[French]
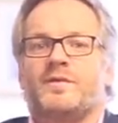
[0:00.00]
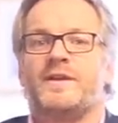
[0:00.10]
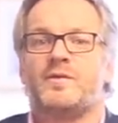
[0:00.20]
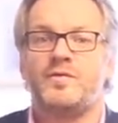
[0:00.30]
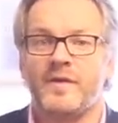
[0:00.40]

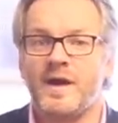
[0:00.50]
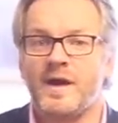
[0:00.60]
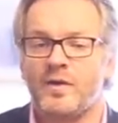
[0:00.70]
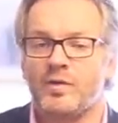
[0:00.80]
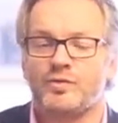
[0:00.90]

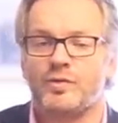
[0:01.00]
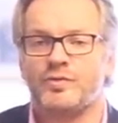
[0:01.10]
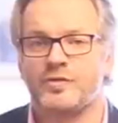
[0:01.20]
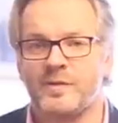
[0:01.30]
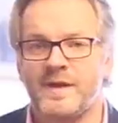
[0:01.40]
découvert autour
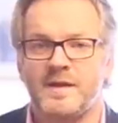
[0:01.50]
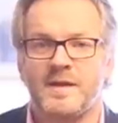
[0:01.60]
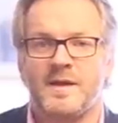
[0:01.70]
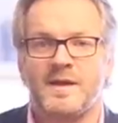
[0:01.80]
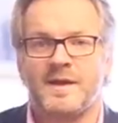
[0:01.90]
du sommeil
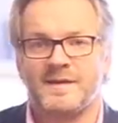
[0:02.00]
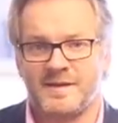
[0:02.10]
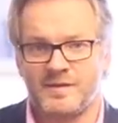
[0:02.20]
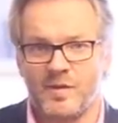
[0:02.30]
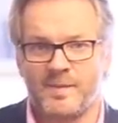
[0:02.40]
et
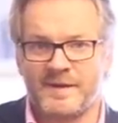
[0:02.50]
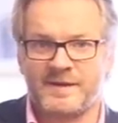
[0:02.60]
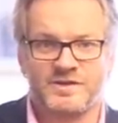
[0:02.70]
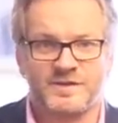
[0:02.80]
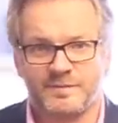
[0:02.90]
ce qu'ils ont à
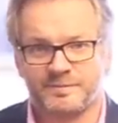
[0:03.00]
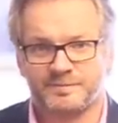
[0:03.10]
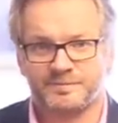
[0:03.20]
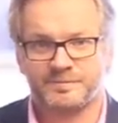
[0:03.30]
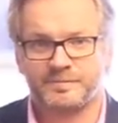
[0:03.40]
partager.
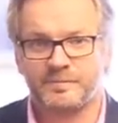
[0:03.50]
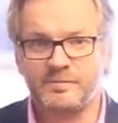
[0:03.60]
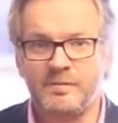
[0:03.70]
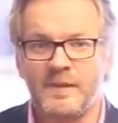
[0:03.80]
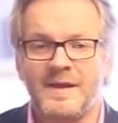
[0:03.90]

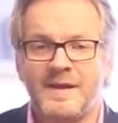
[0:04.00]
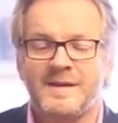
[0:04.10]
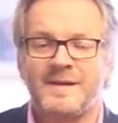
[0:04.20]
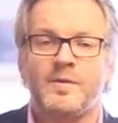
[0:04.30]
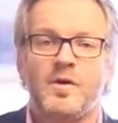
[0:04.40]

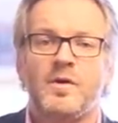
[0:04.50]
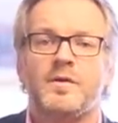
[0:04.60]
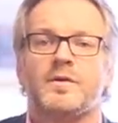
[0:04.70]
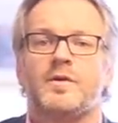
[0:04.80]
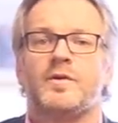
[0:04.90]

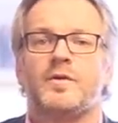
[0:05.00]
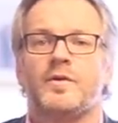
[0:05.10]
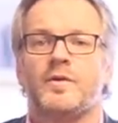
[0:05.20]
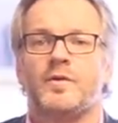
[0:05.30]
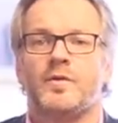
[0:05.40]
D'abord,
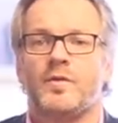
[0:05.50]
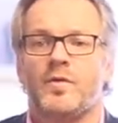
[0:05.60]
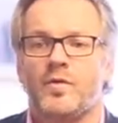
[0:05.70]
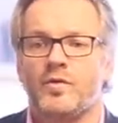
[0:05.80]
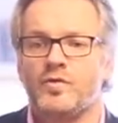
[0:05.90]
euh,
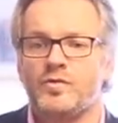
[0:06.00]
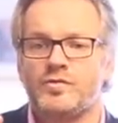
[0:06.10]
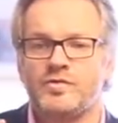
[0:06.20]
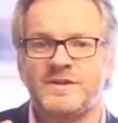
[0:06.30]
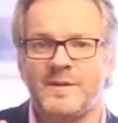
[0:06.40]

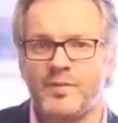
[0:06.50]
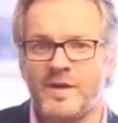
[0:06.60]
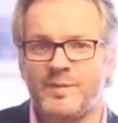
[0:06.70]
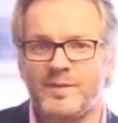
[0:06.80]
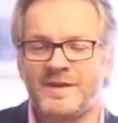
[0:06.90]
juste un
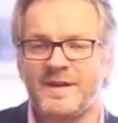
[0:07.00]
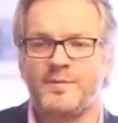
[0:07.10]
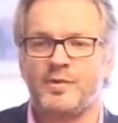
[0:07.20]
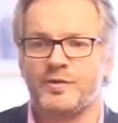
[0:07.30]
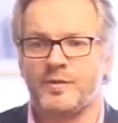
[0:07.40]
point qui peut être
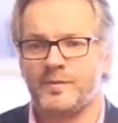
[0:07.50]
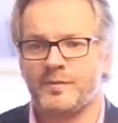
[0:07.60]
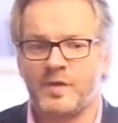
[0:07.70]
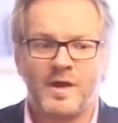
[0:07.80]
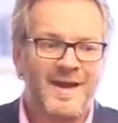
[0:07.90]
important.
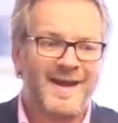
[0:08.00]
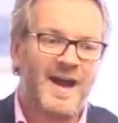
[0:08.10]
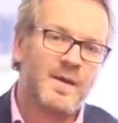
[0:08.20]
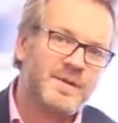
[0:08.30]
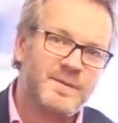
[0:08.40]

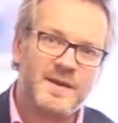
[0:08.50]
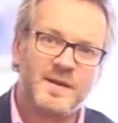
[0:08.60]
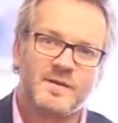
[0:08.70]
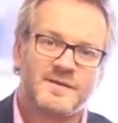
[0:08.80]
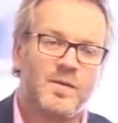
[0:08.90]
Un
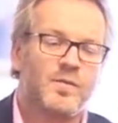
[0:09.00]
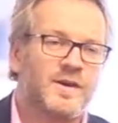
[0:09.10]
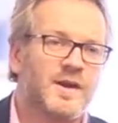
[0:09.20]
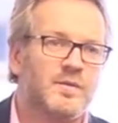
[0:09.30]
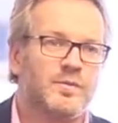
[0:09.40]
bébé, c'est en
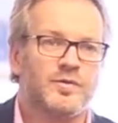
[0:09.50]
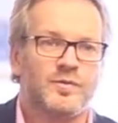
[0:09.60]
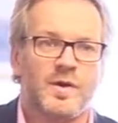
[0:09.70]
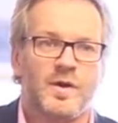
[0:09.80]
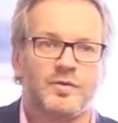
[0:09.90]
moyenne
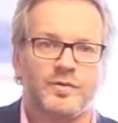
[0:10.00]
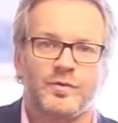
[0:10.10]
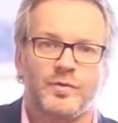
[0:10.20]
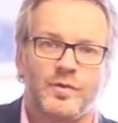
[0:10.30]
besoin entre